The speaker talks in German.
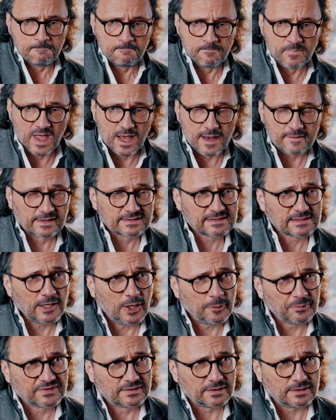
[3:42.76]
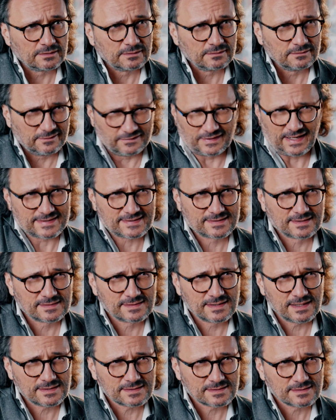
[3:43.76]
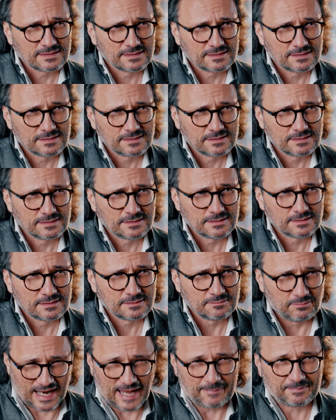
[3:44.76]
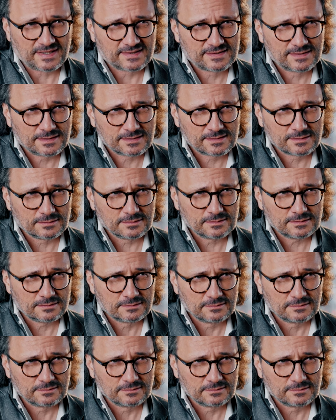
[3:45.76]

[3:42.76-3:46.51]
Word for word: Na, was glaubst du? War es das jetzt? Bleibt das jetzt so?